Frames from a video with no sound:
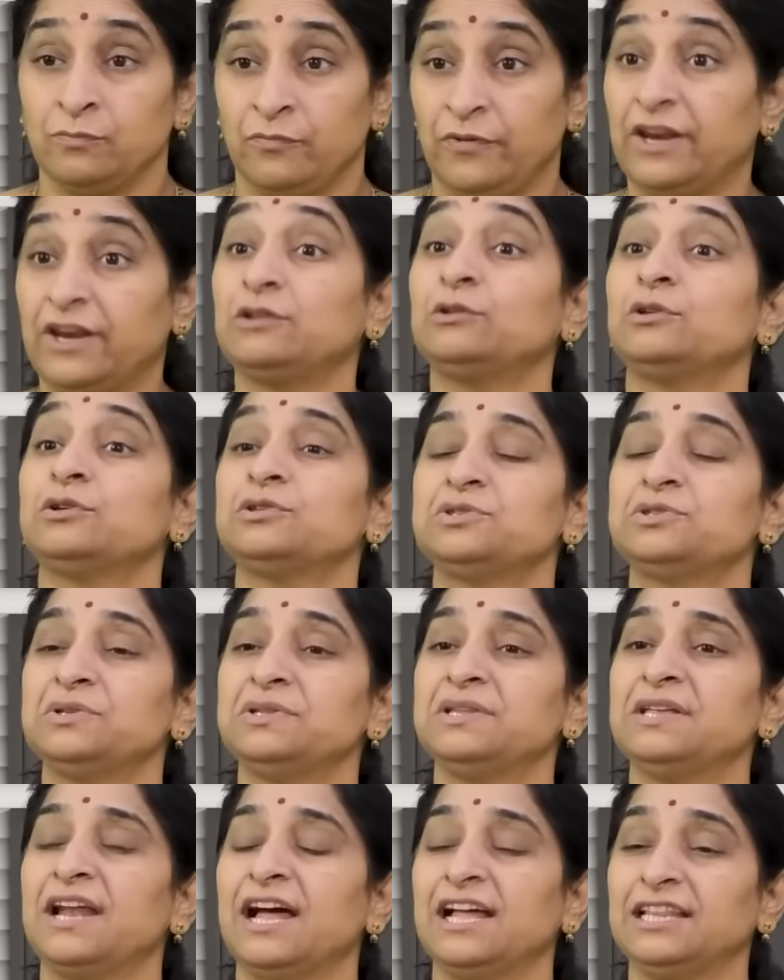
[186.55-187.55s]
విరక్తి
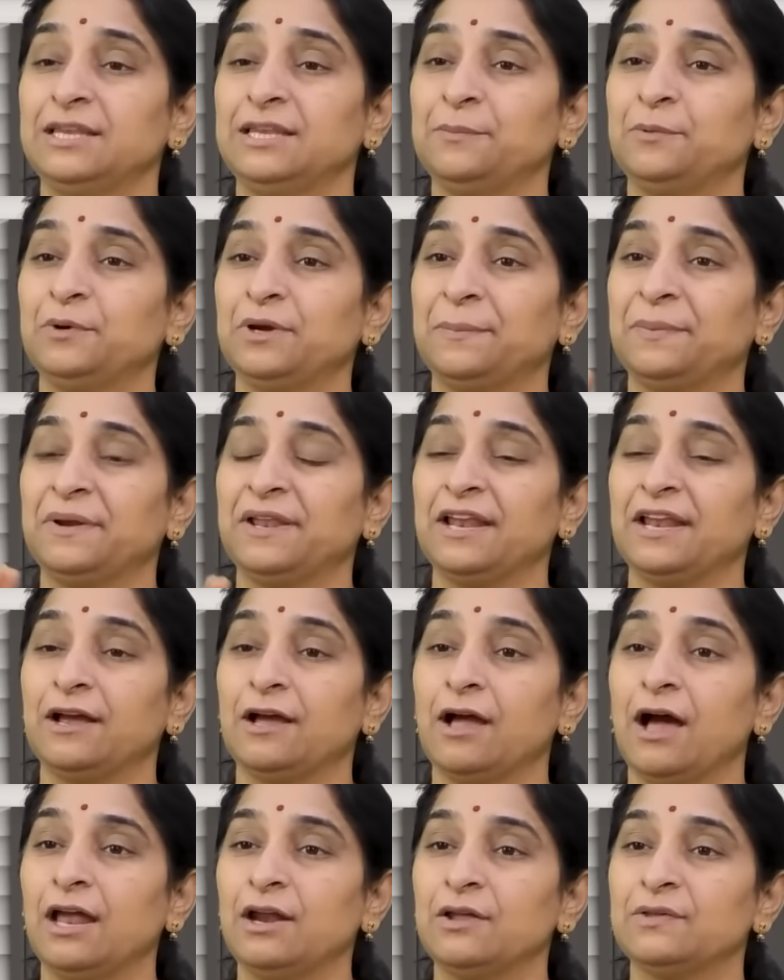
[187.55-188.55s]
వస్తుంది రాత్రిపూట ఎప్పుడైనా
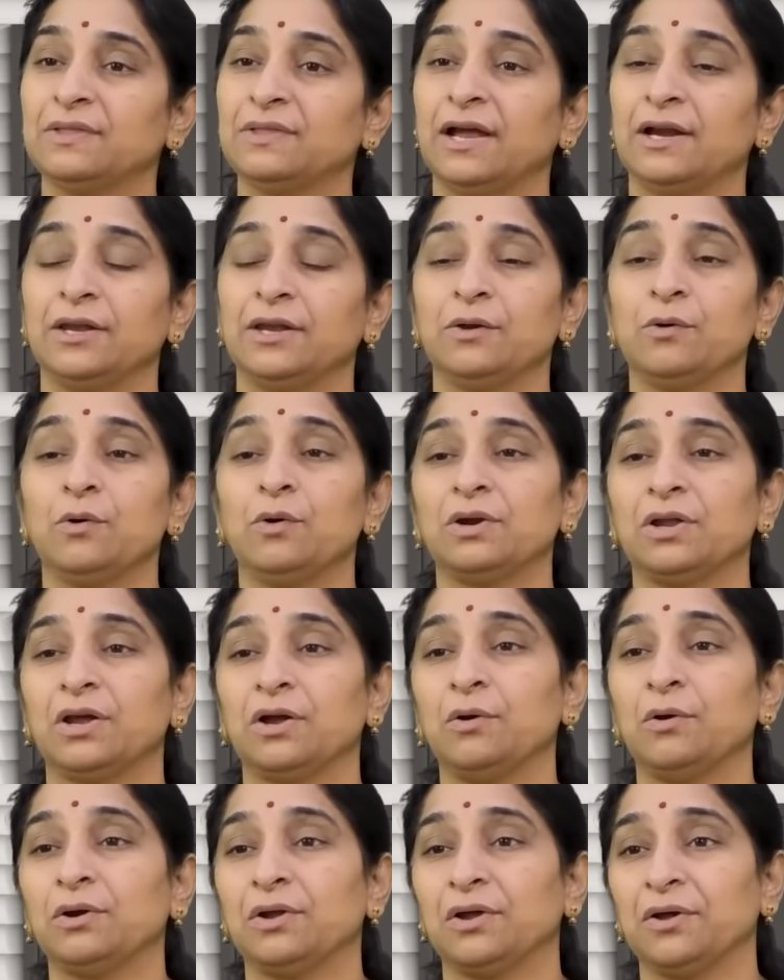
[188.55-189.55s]
గాలి వస్తే ఆ టింగో
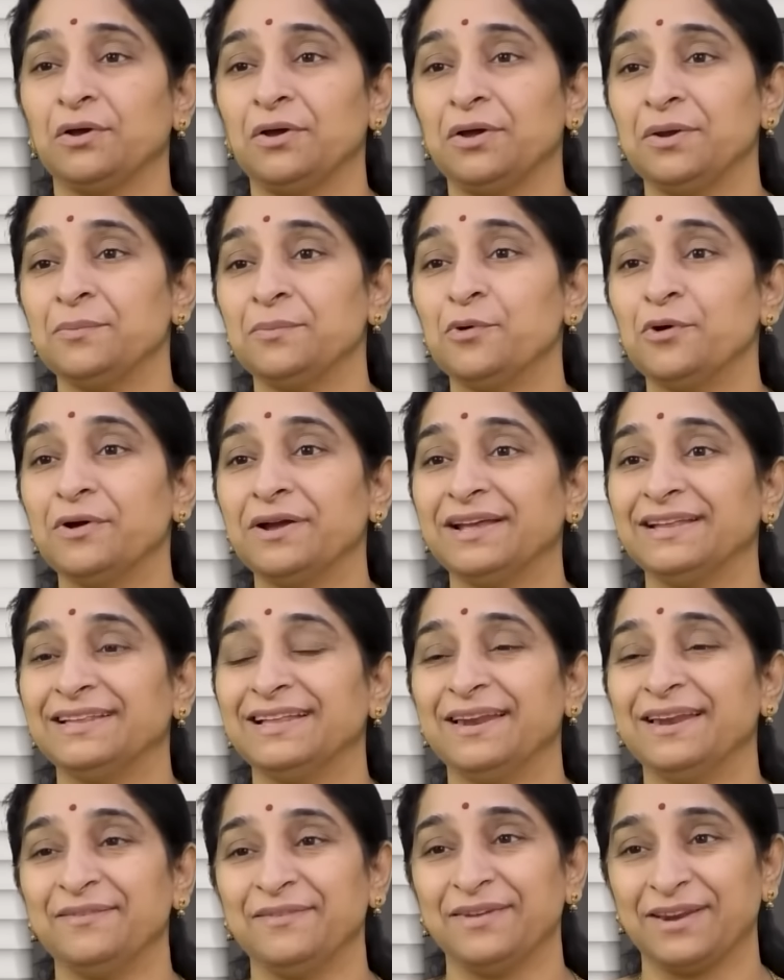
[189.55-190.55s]
టంగో టంగో అని మోగి
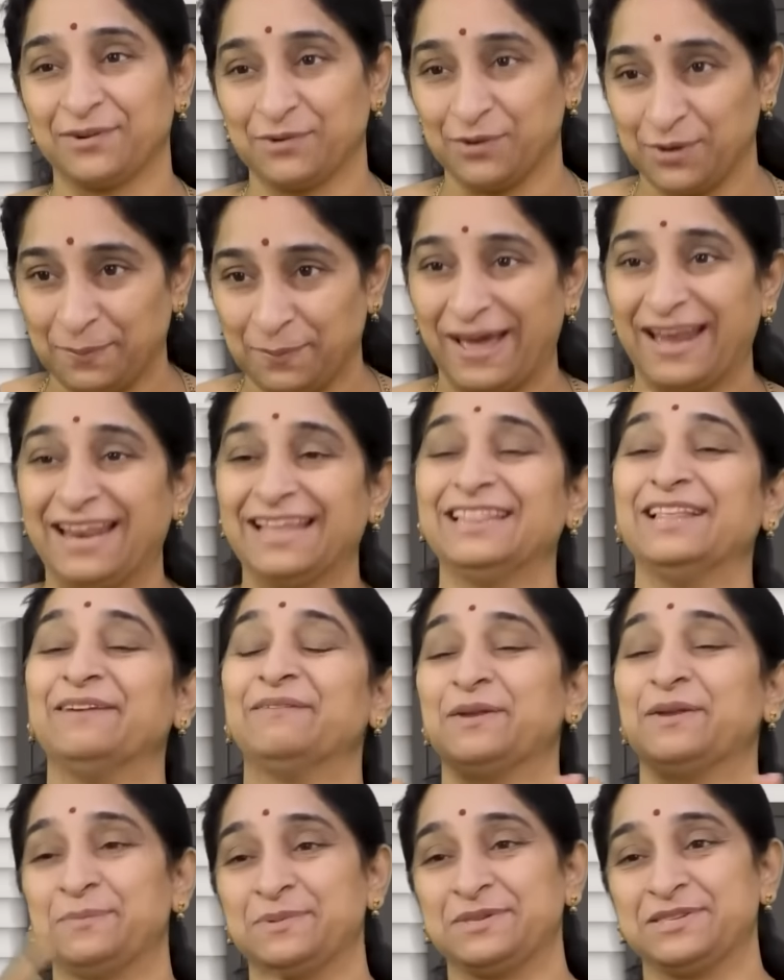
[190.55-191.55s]
దాన్ని విరక్కటి పారేద్దాం
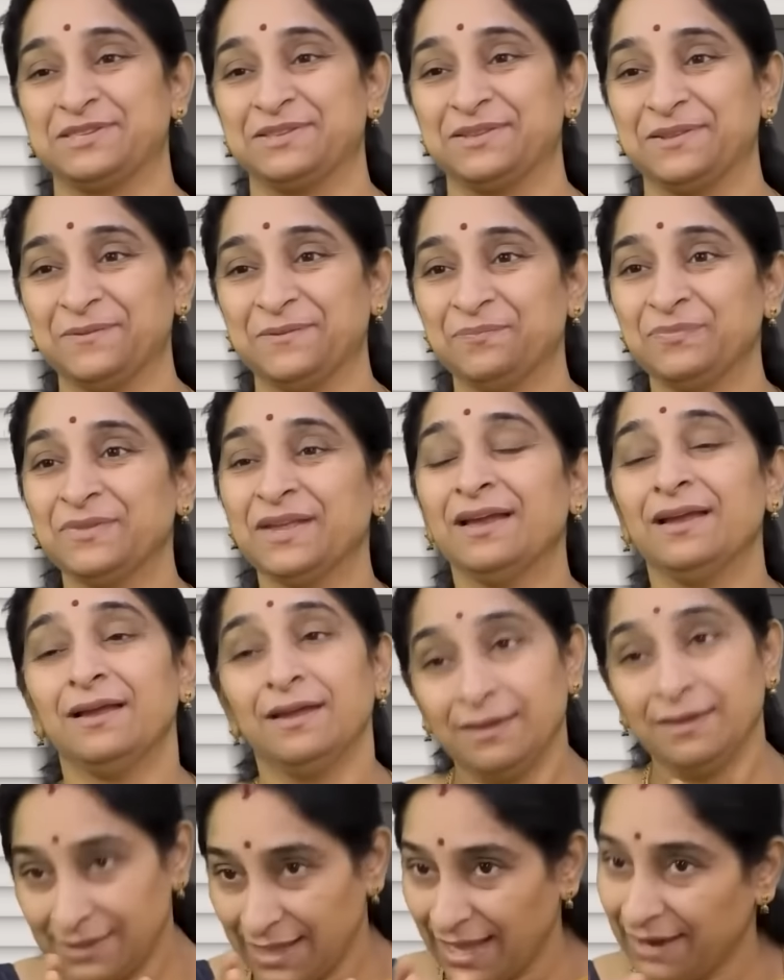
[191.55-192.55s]
అనిపిస్తుంది
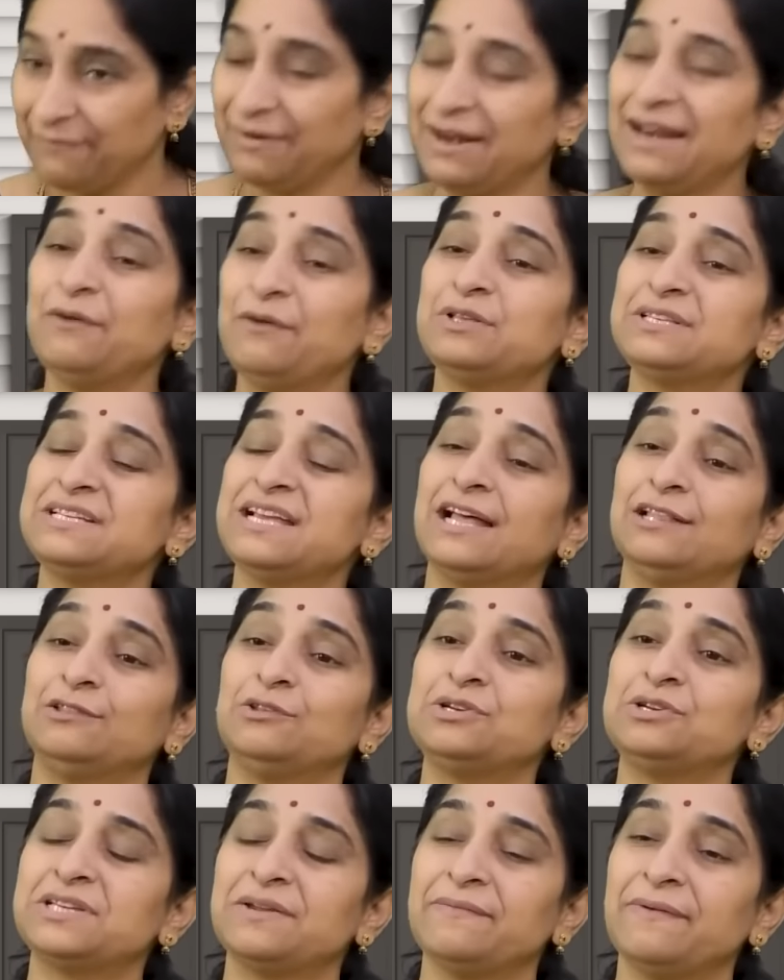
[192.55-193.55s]
దానివల్ల వచ్చే
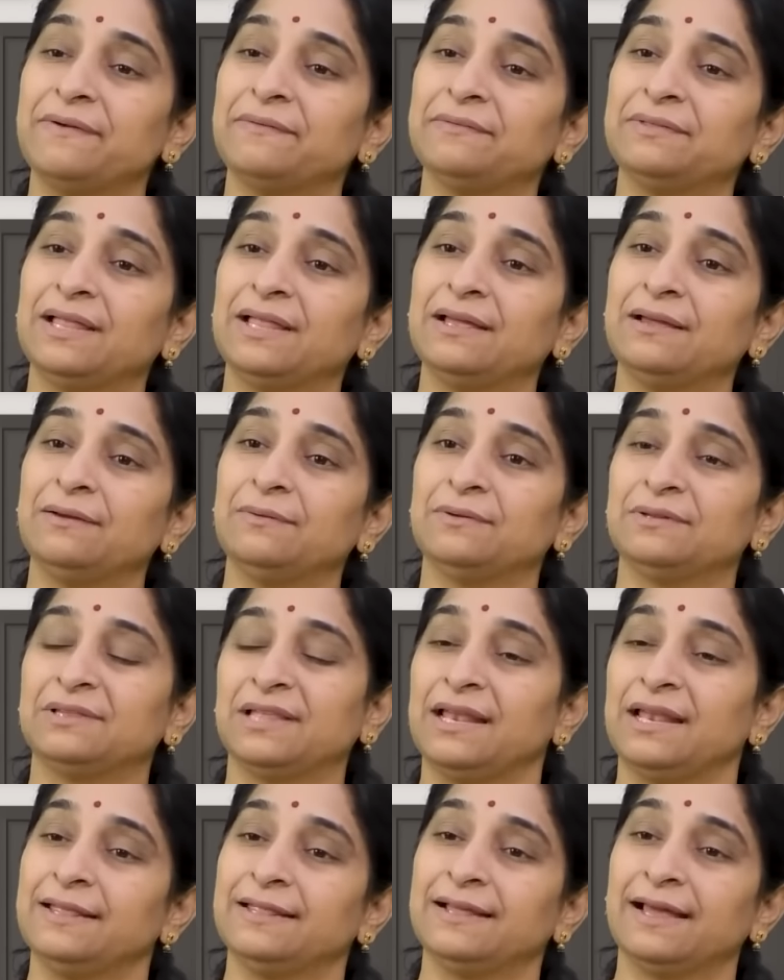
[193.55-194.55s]
అదృష్టం ఏముందో
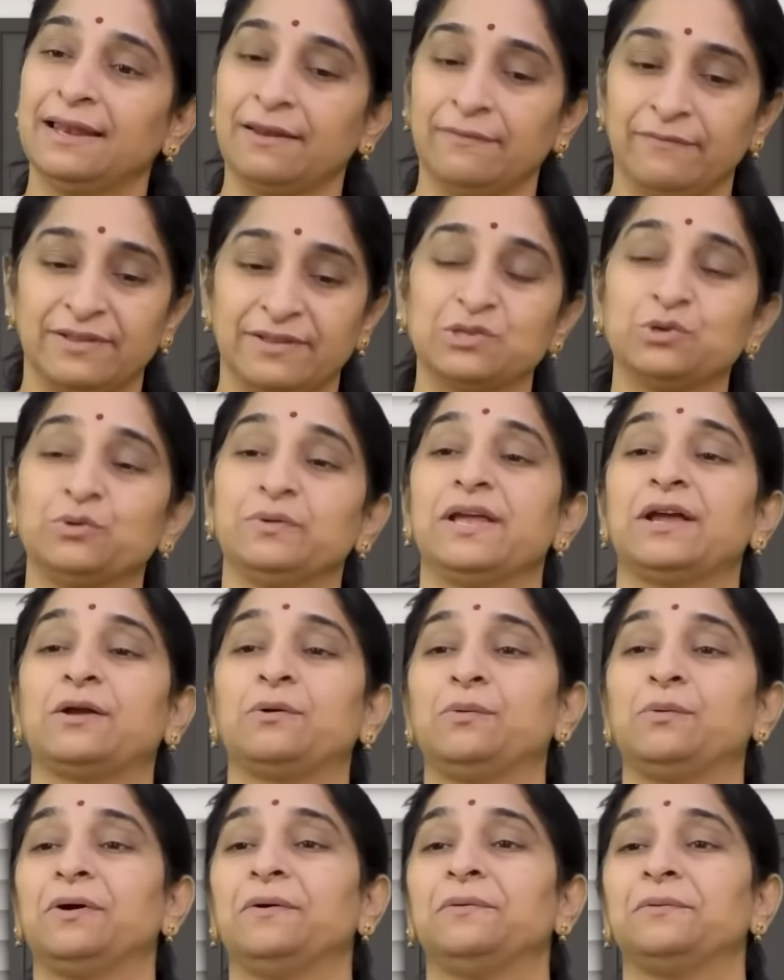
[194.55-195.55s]
తెలియదు కానీ విసుగు
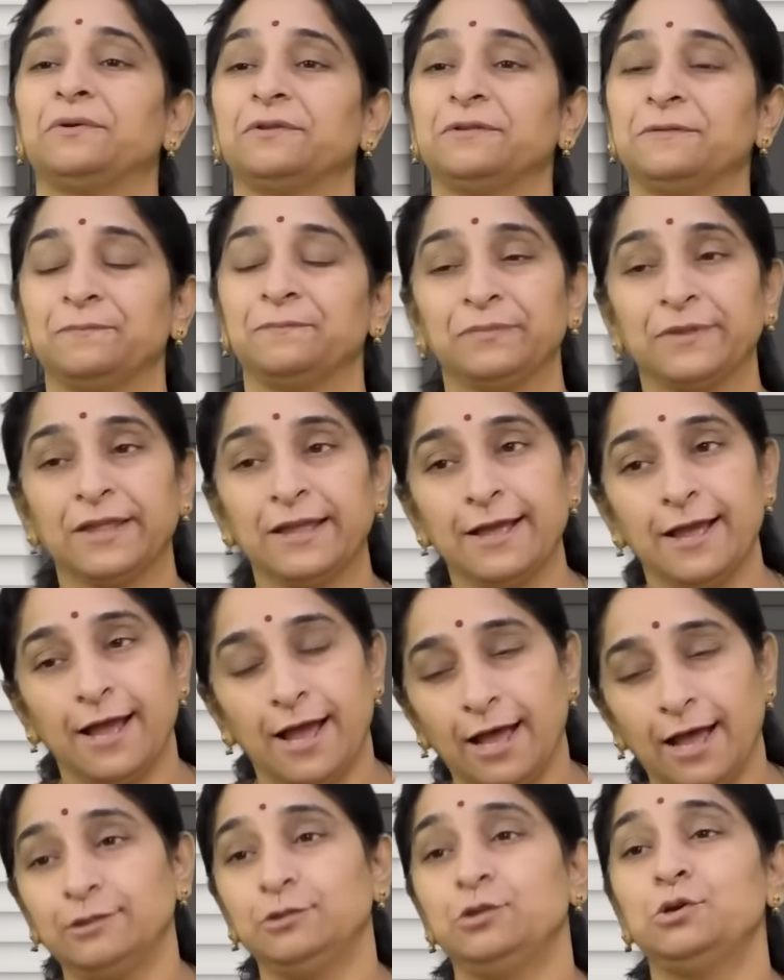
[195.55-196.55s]
ఎక్కువగా ఉంటుంది
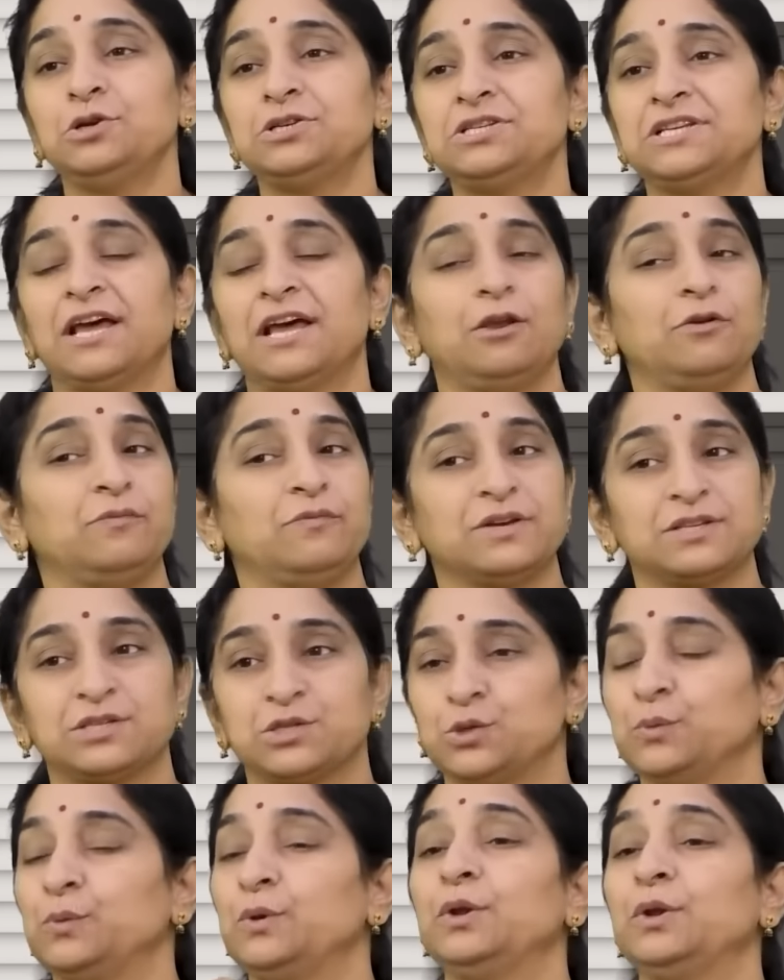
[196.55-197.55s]
అదృష్టాలు
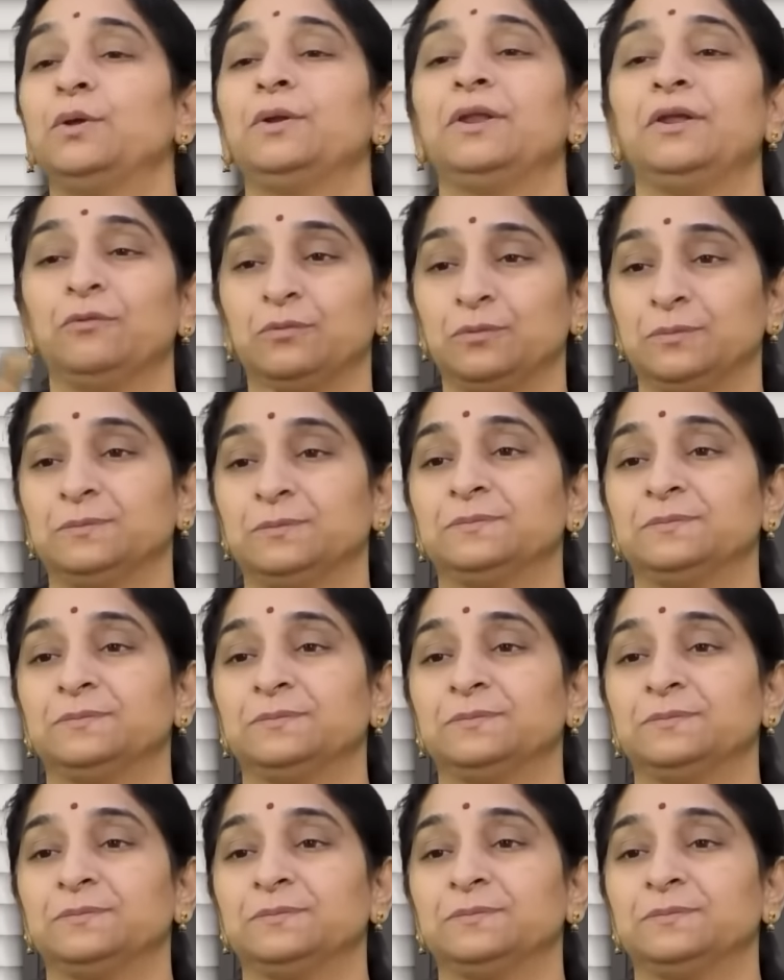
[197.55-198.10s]
వస్తువుల్లో లేవు